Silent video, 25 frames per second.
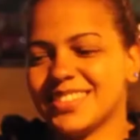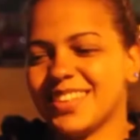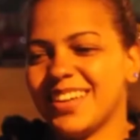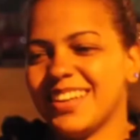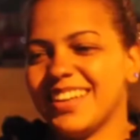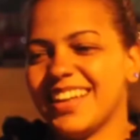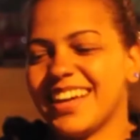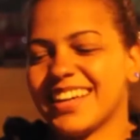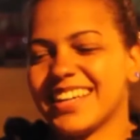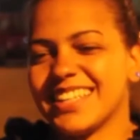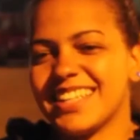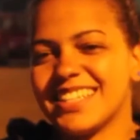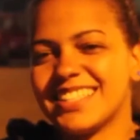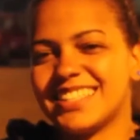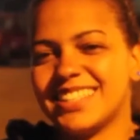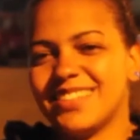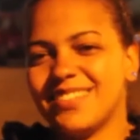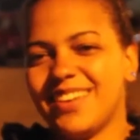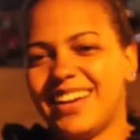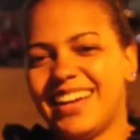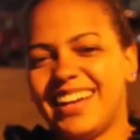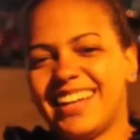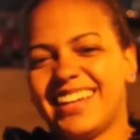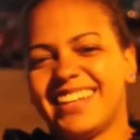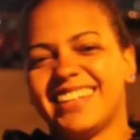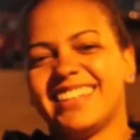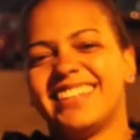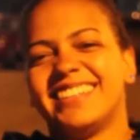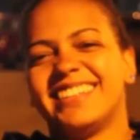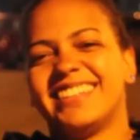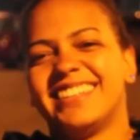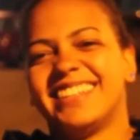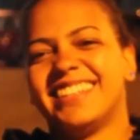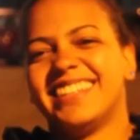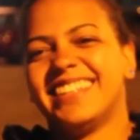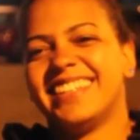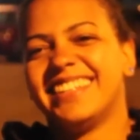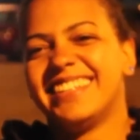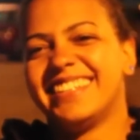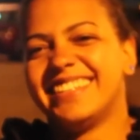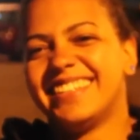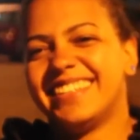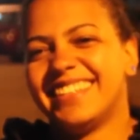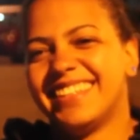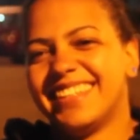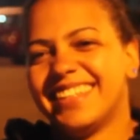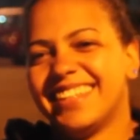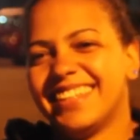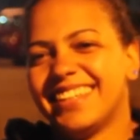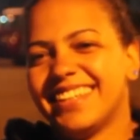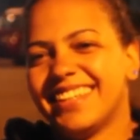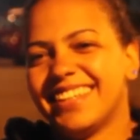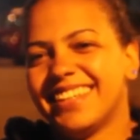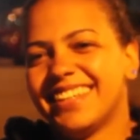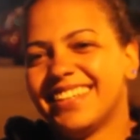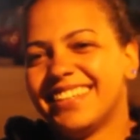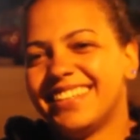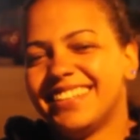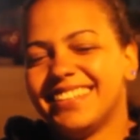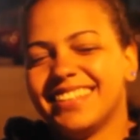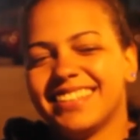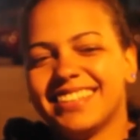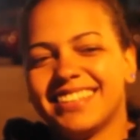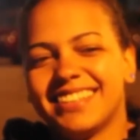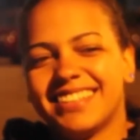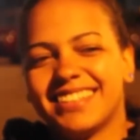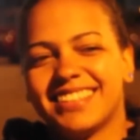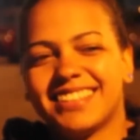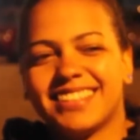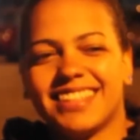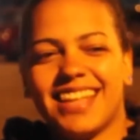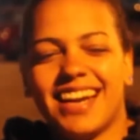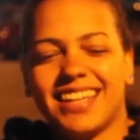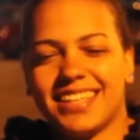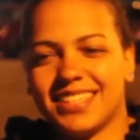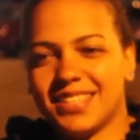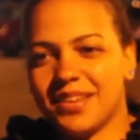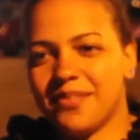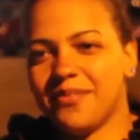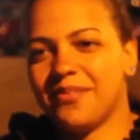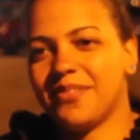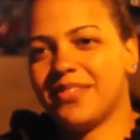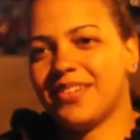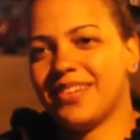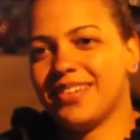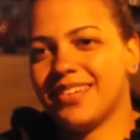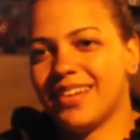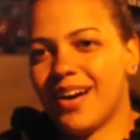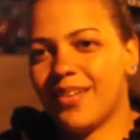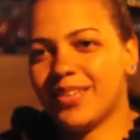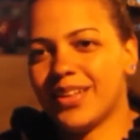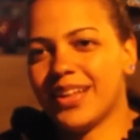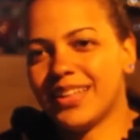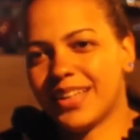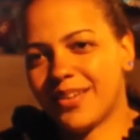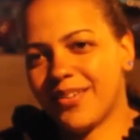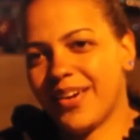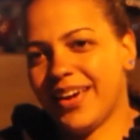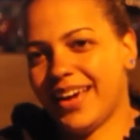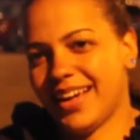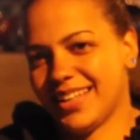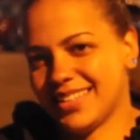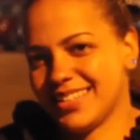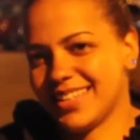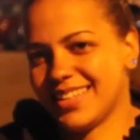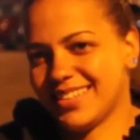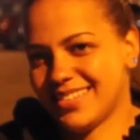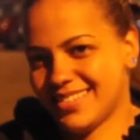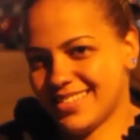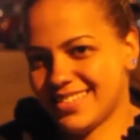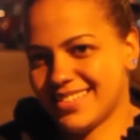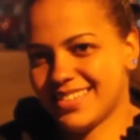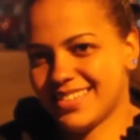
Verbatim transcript: ان شاء الله اكيد الزمالك يكسب قد ايه توقعاتك 3 0 او 3 1 يعني